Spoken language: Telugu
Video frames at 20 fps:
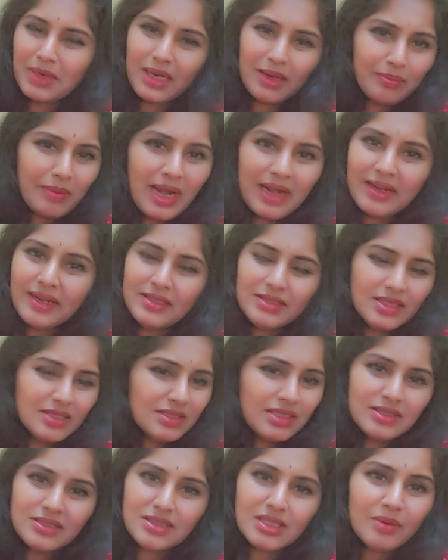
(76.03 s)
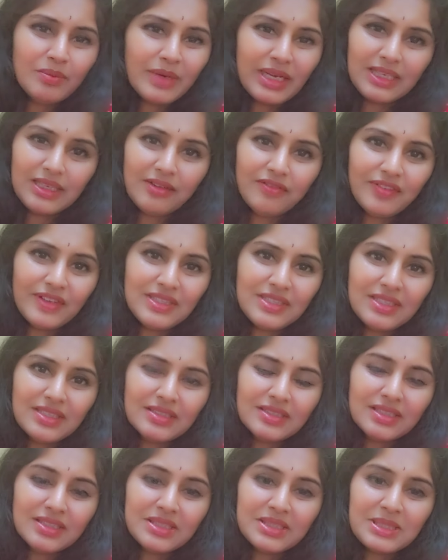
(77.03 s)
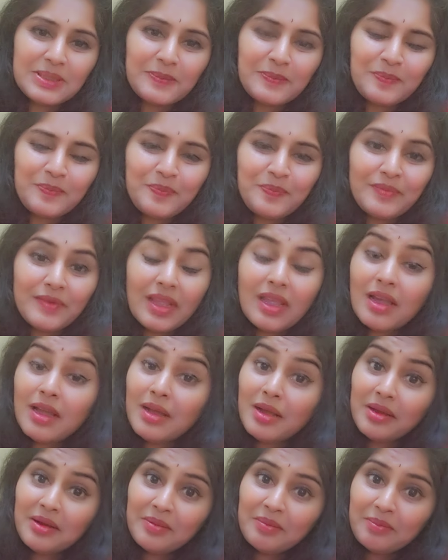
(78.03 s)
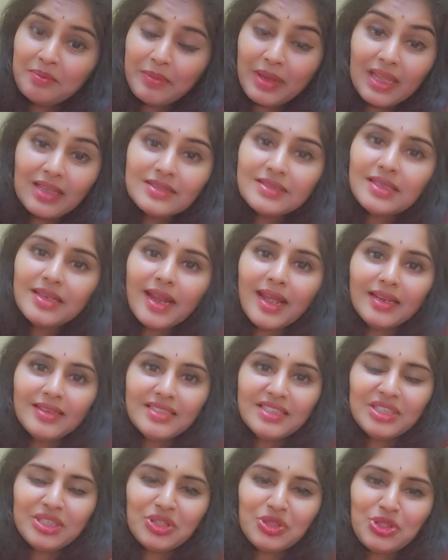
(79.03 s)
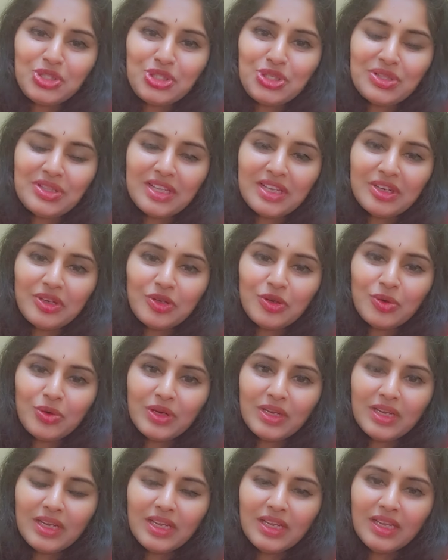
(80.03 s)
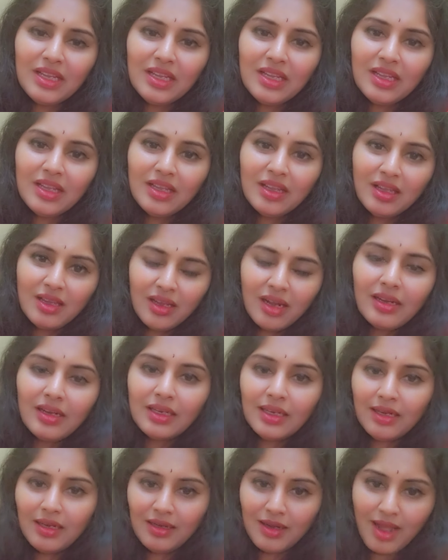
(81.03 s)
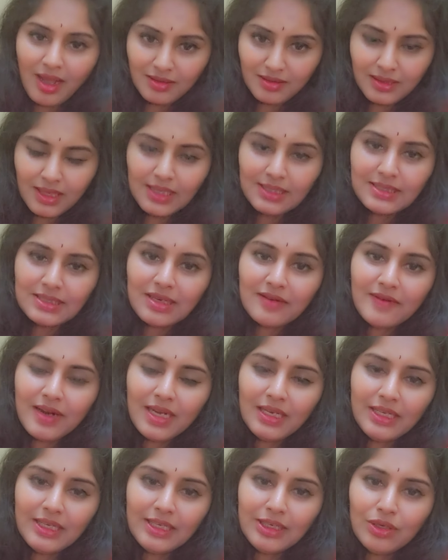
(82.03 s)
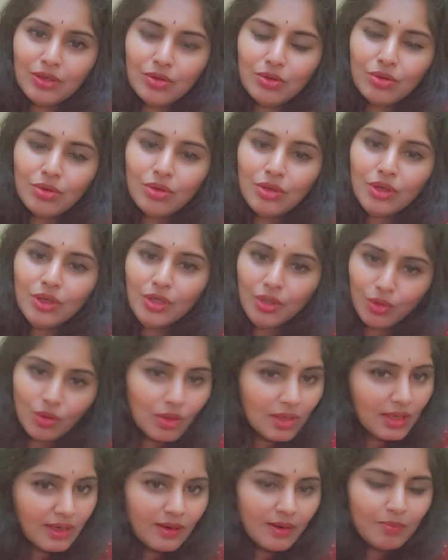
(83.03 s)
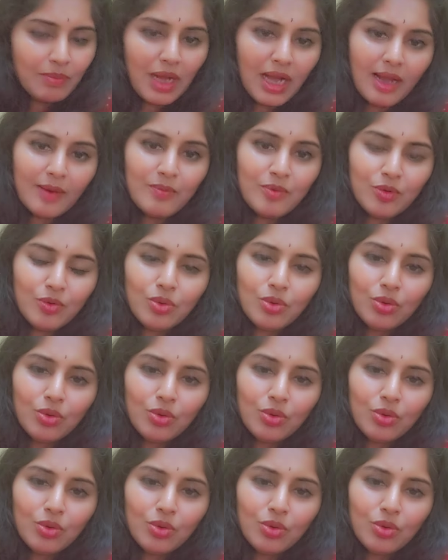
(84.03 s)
బ్యాండేజ్ చేసేస్తాం రెక్టిఫై చేసేస్తాం మేజర్ యాక్సిడెంట్ వచ్చిందనుకోండి అంటే నాకు తెలిసిన వాళ్ళ ఇంట్లో ఒక బాబు